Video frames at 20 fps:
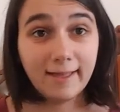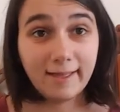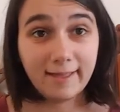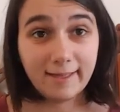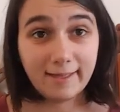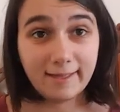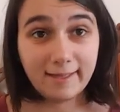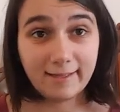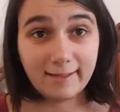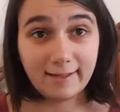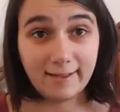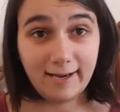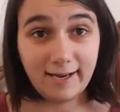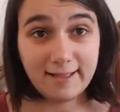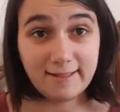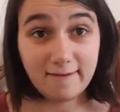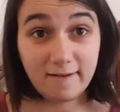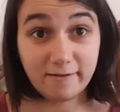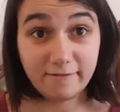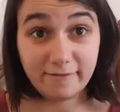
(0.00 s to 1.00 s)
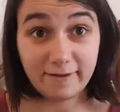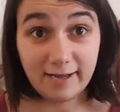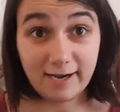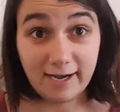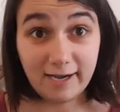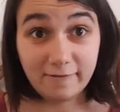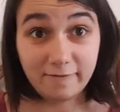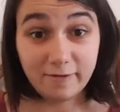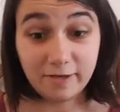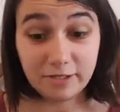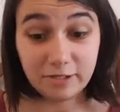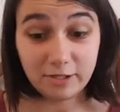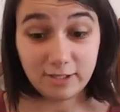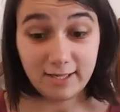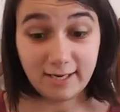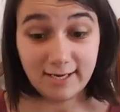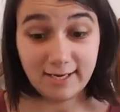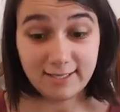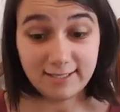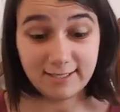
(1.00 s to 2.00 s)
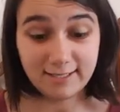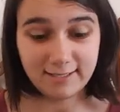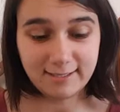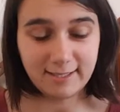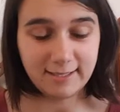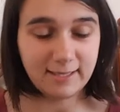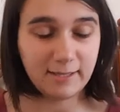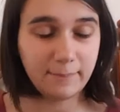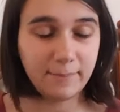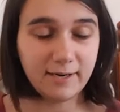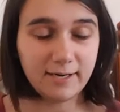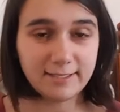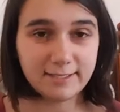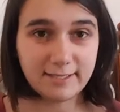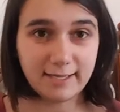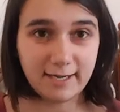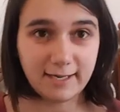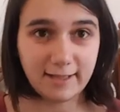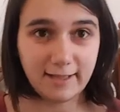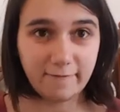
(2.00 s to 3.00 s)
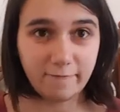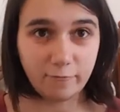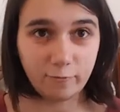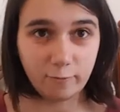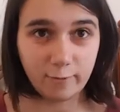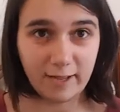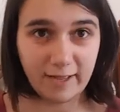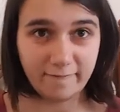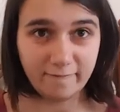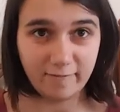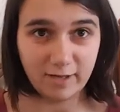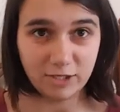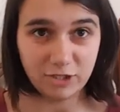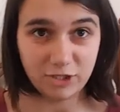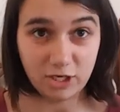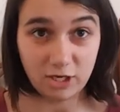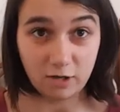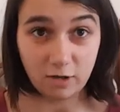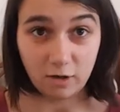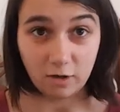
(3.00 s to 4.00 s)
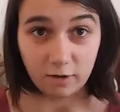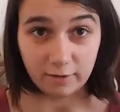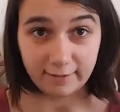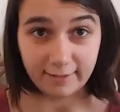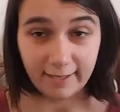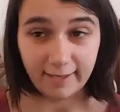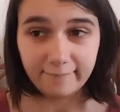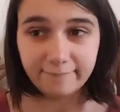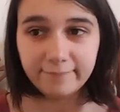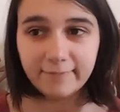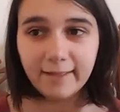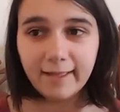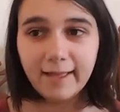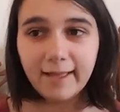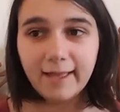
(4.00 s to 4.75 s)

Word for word: e eh, le deve fare il video delle, dei tipi di serie tv che invece odia.